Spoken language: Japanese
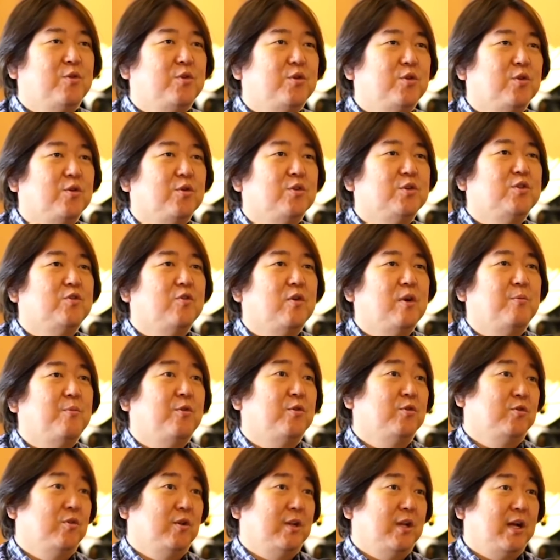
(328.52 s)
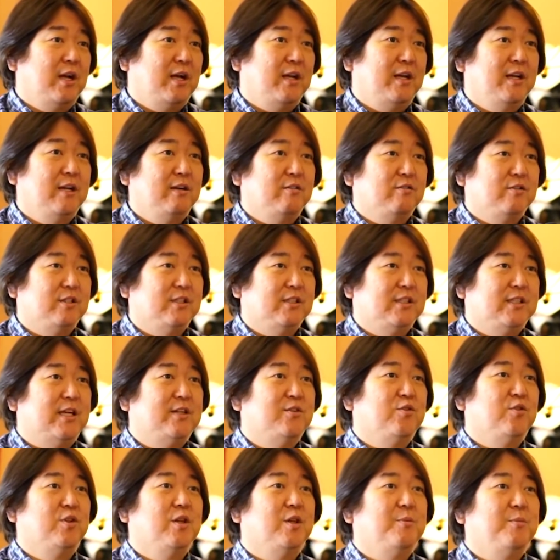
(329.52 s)
目標の人はもっとなんかリラックスし
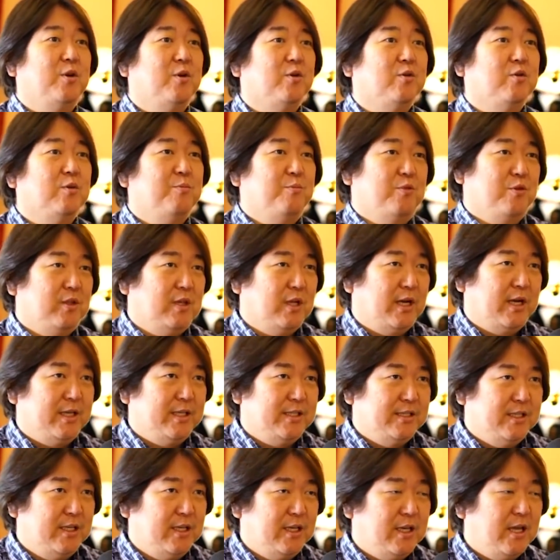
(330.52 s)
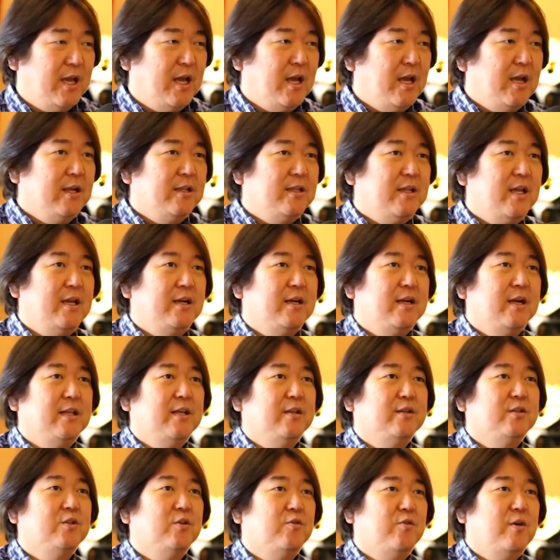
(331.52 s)
て遊んでみようと思ったらいいし、転換
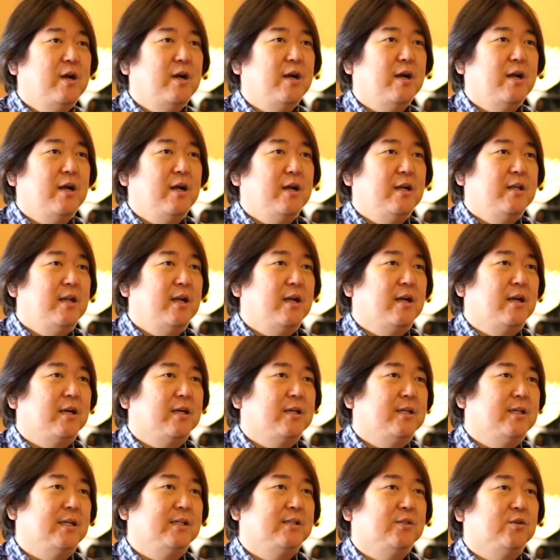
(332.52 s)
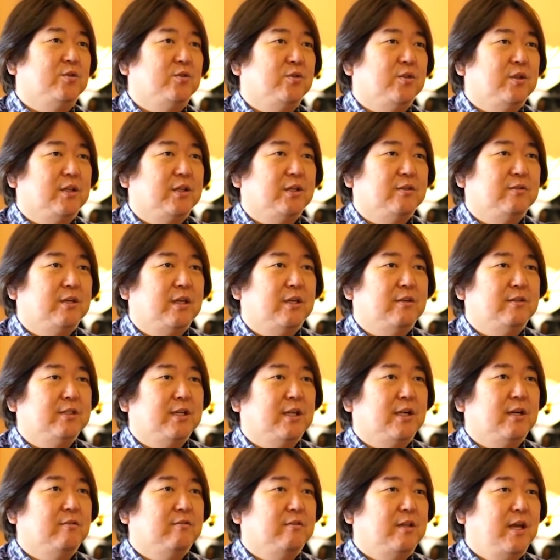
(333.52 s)
の人はなんか来た仕事だけ受けるん
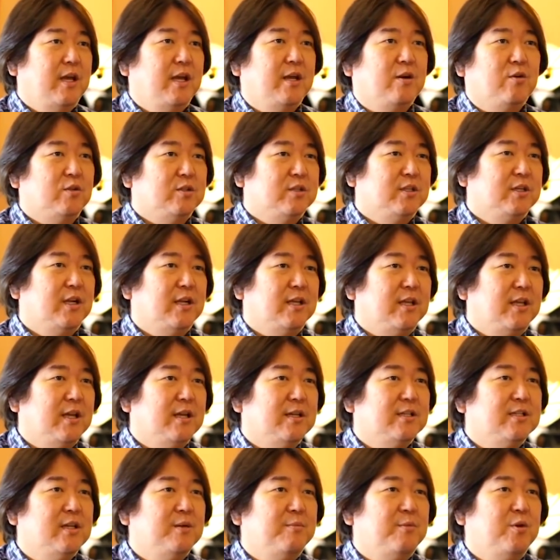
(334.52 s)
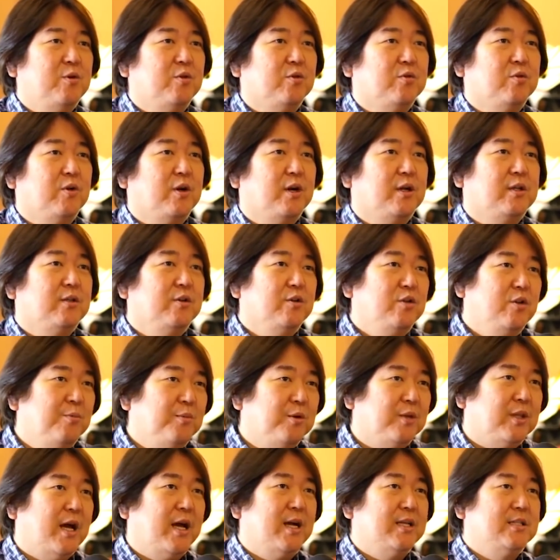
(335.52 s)
じゃなくてこっちから提案してみようとかっていうの
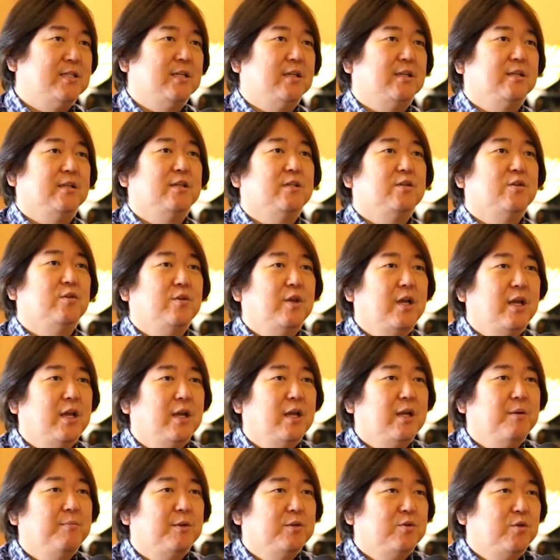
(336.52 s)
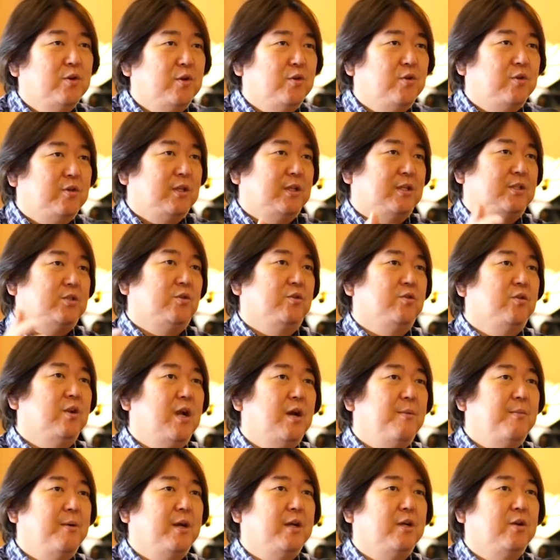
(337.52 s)
も大事なんですよね。まあそれによって仕事
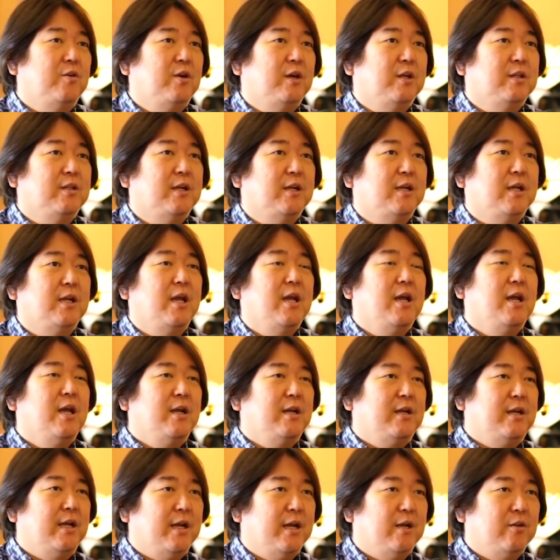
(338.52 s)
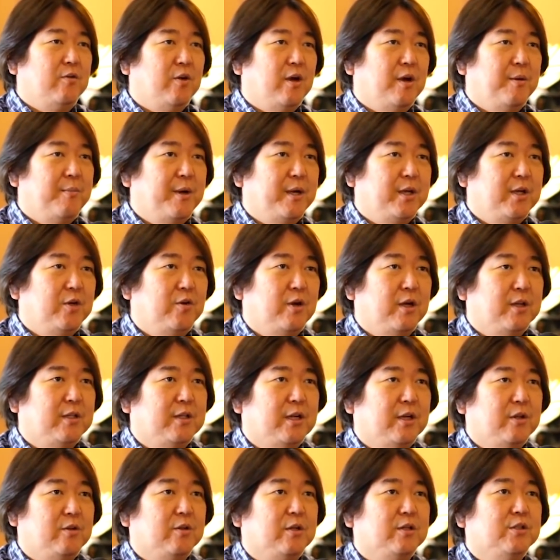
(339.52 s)
の幅が広がったり恋愛の幅が広がっ
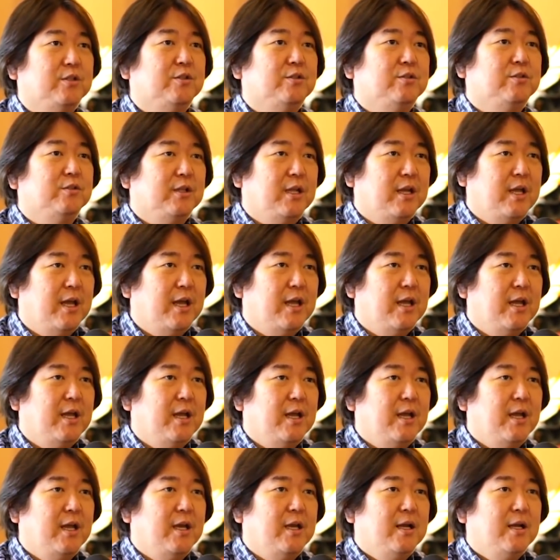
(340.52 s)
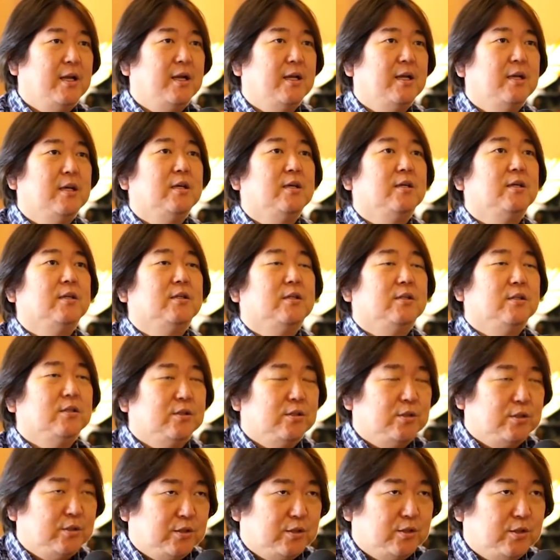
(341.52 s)
たりとかするんで。逆のようにやるって
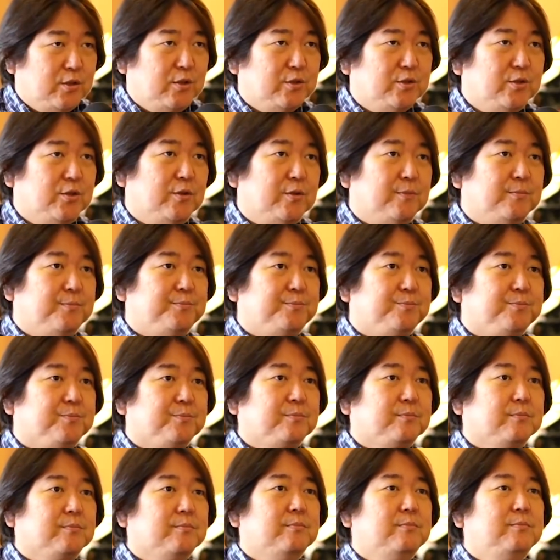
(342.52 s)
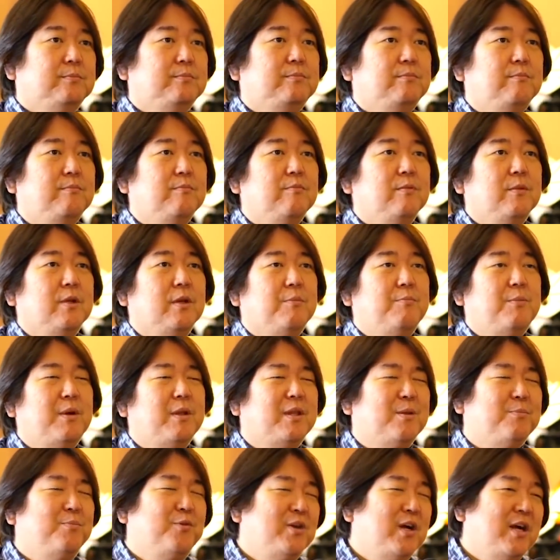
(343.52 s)
でも結構億劫だったりしません？そうそう、
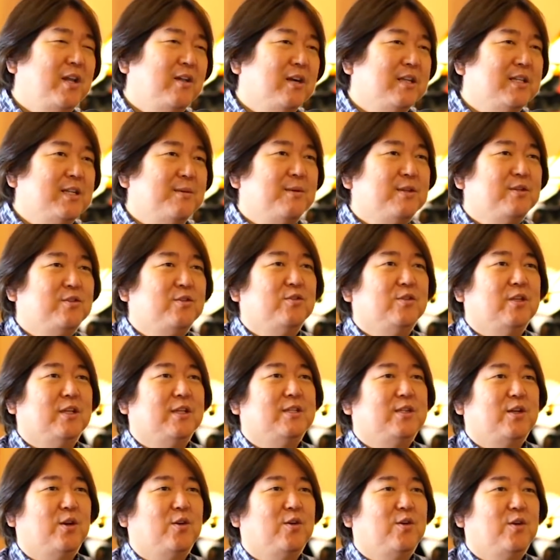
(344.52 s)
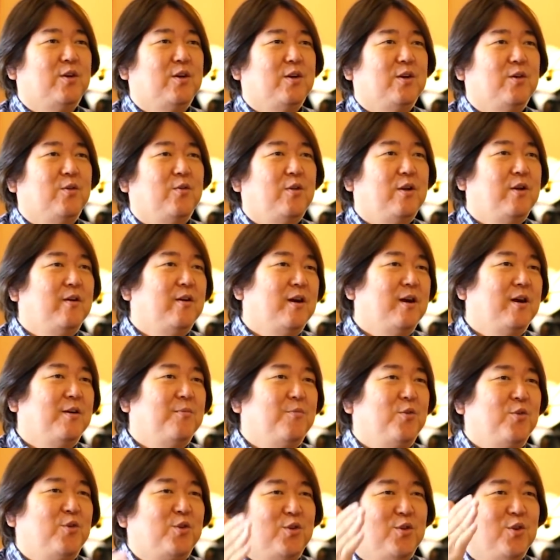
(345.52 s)
またプライドが邪魔するんですよ。俺
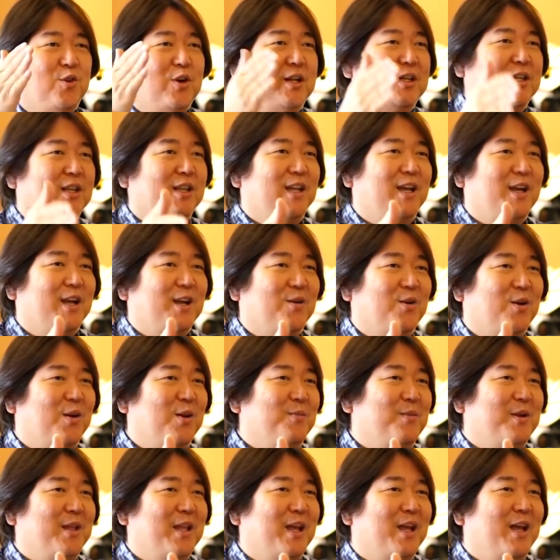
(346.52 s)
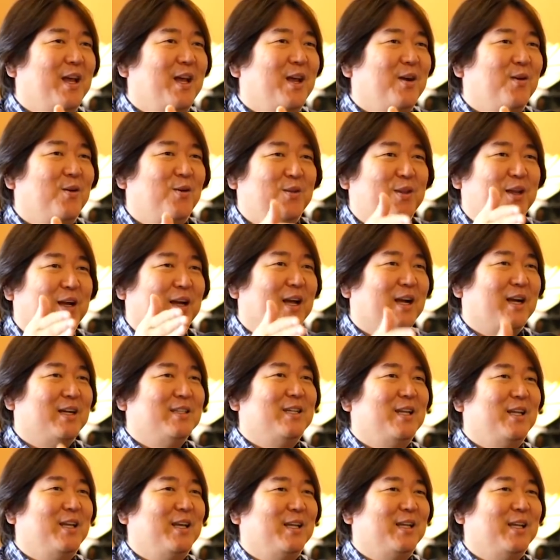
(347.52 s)
は目標型でこれまでこんだけ
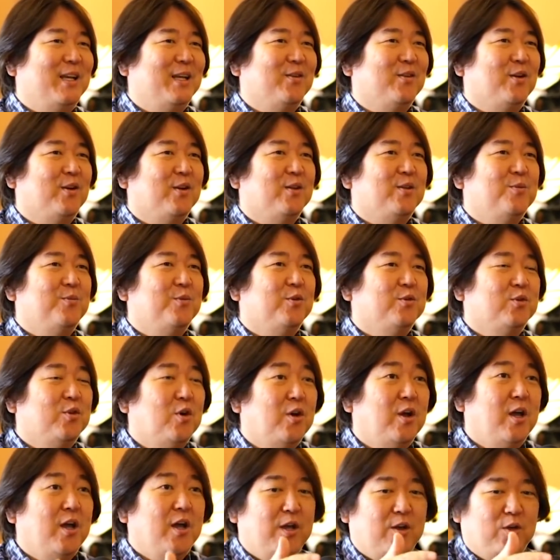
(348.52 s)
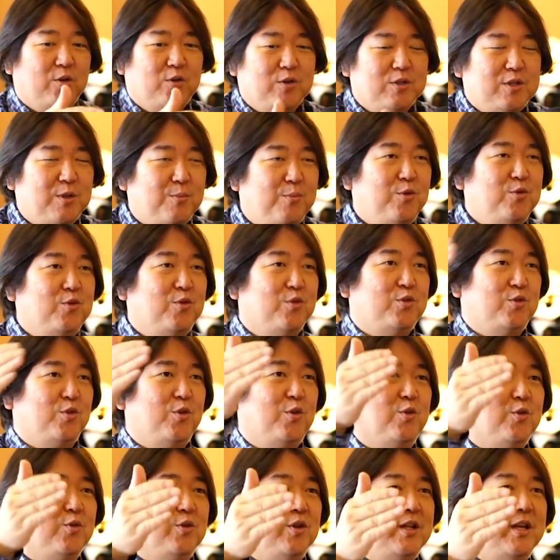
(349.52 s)
稼いできたとかと思うと、ひょっとしたらもっとす
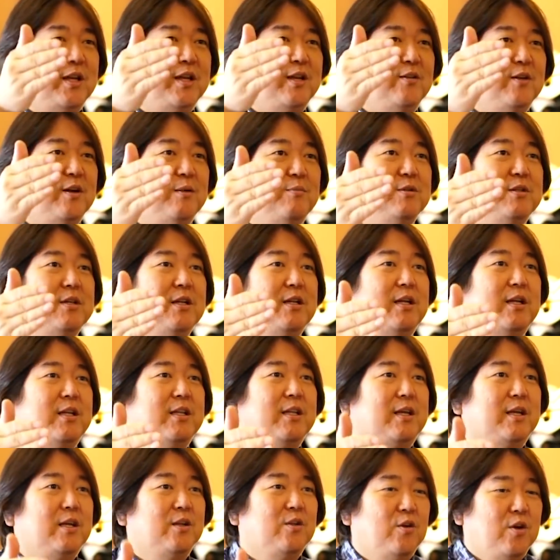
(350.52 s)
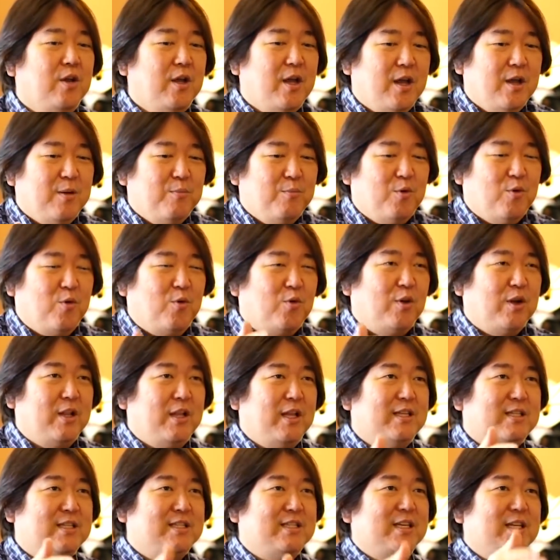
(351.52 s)
ごいことできるかもしれないんだけど、もうこれ
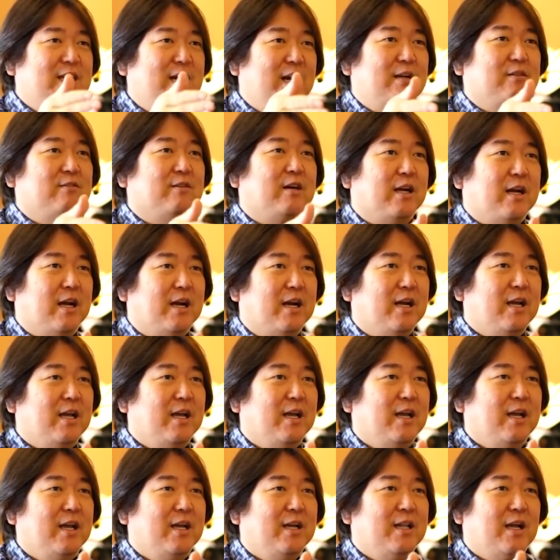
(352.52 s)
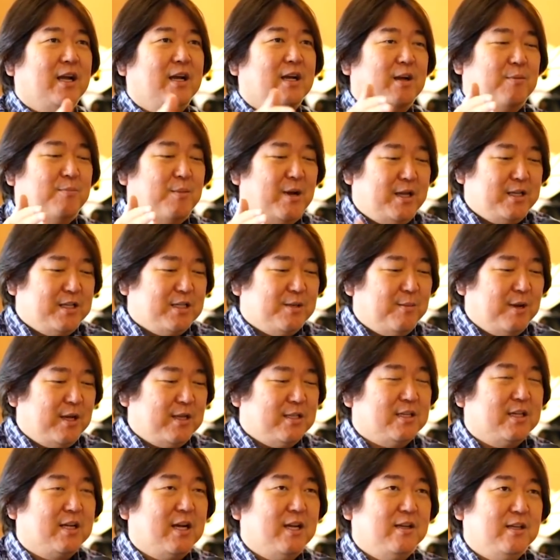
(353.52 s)
で自信があるからなんか毎日
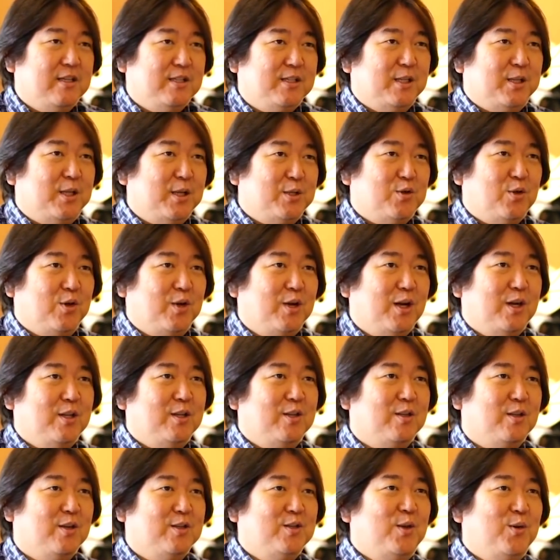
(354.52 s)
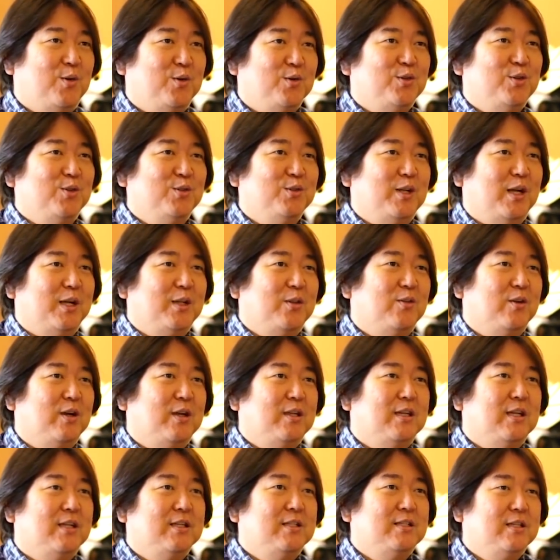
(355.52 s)
毎日管理して手帳に書いてたら成功するんだと
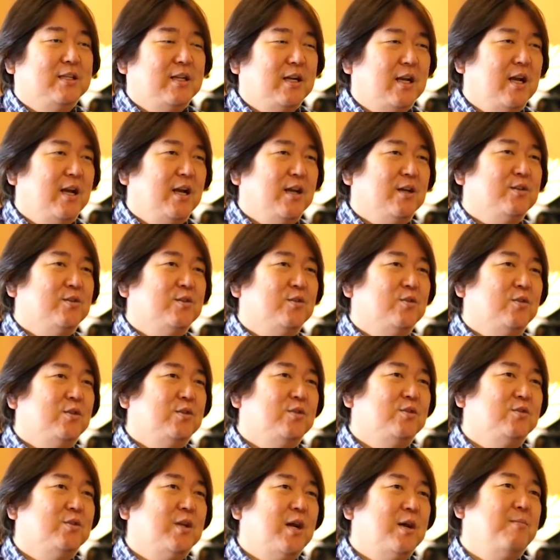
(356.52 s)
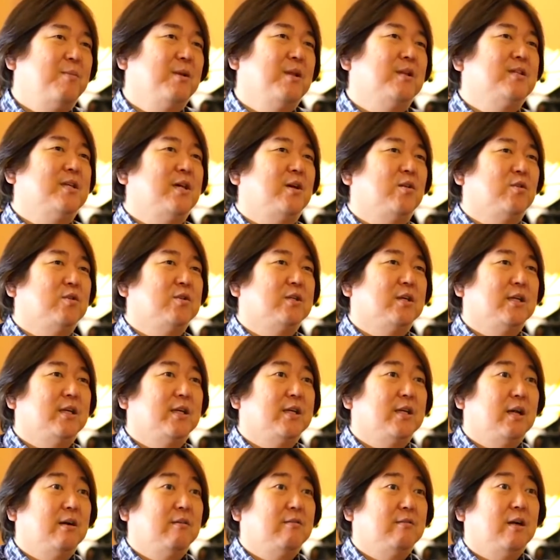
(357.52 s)
かってやっちゃったらすごい中途半端な成功しか
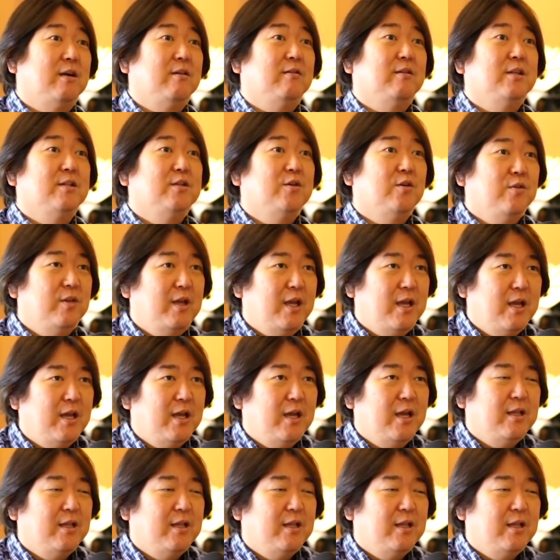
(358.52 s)
できなくなるんですよね。